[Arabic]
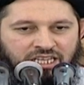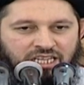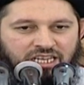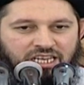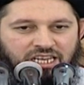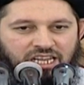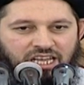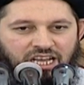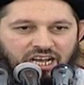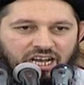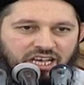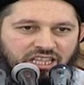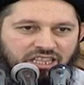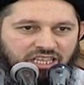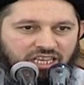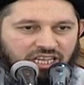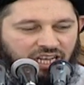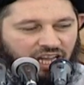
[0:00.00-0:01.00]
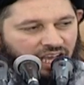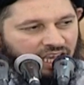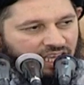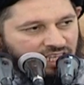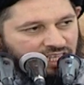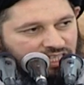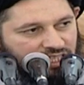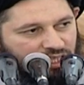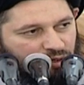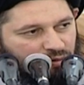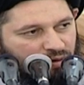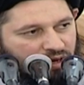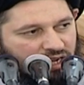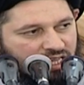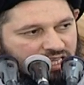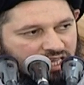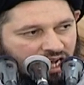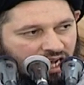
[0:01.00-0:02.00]
لهذه العقيده
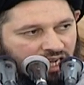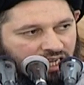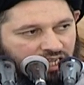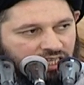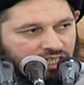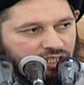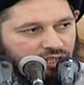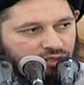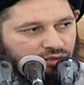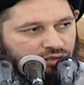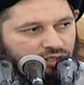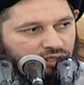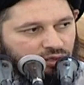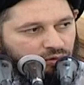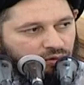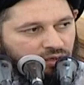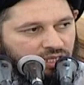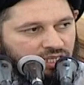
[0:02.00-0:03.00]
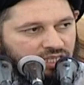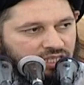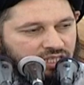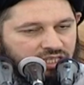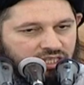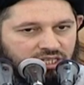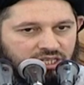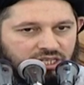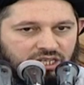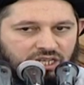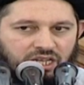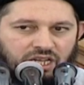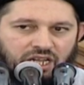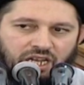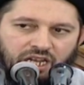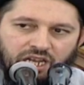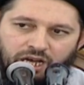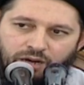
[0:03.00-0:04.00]
وهي عقيده التوحيد
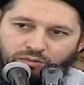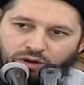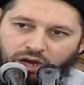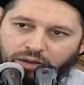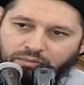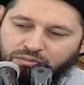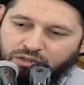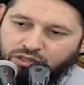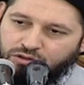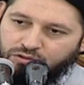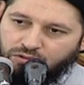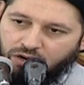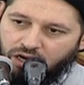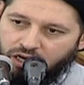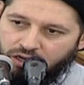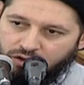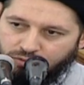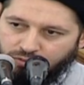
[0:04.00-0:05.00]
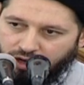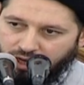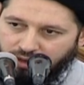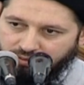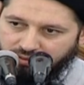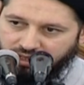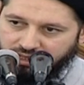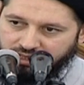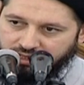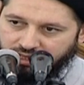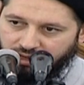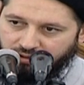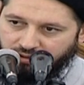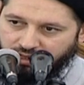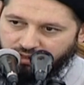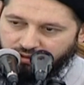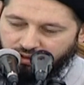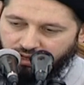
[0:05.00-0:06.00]
الا محمد وال محمد
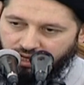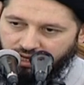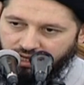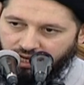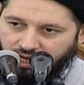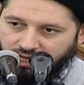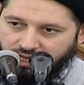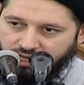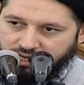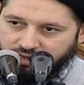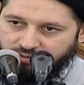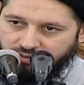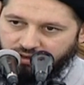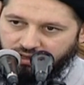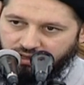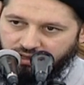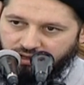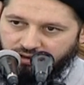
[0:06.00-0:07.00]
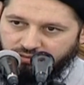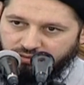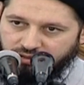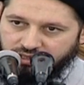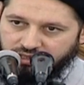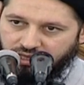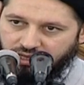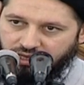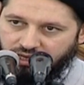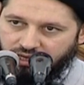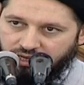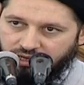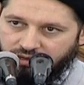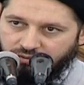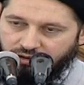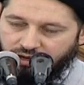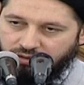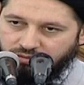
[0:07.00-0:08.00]
صلوات الله عليهم اللهم صل
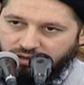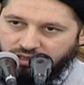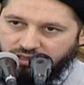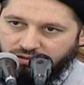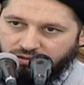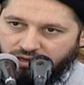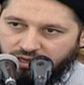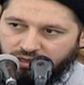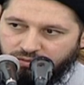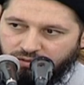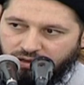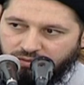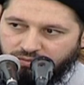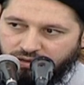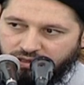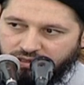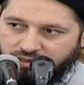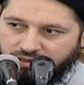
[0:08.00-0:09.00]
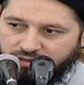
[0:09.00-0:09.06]
على محمد وال محمد